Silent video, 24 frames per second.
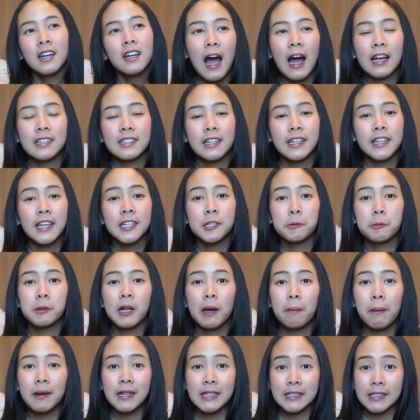aslinya
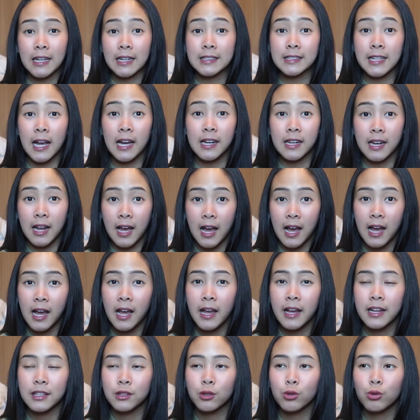sebenarnya pas kita
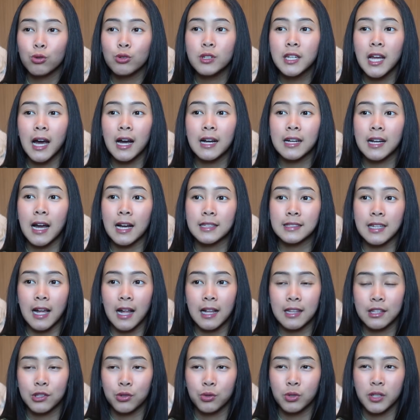kesana itu udah nggak
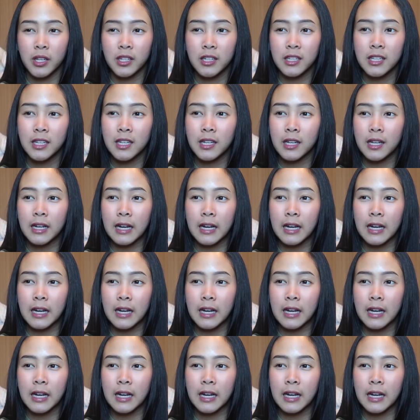salju jadi